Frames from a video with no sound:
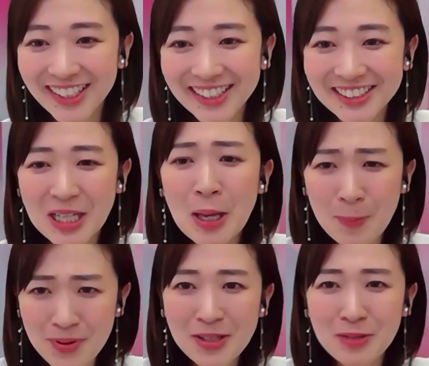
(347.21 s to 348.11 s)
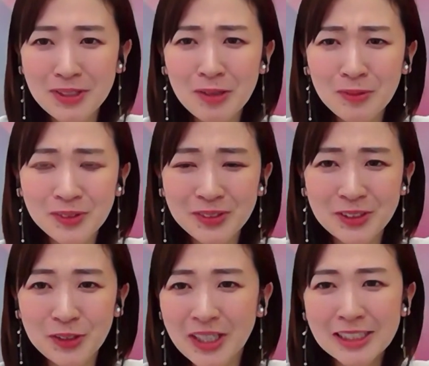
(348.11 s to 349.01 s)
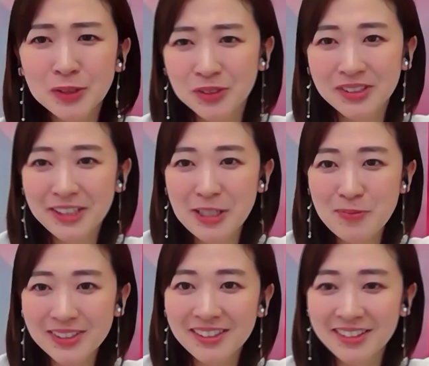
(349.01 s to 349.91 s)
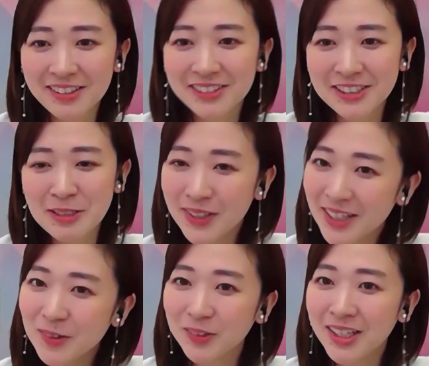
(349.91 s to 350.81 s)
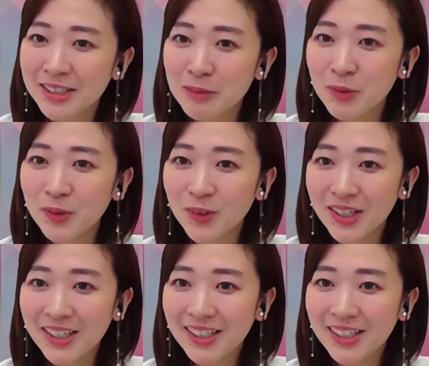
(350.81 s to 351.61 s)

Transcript: 新しいプラットフォームを頼もうとするといやちょっとそれできませんってなるんです。今結構何でも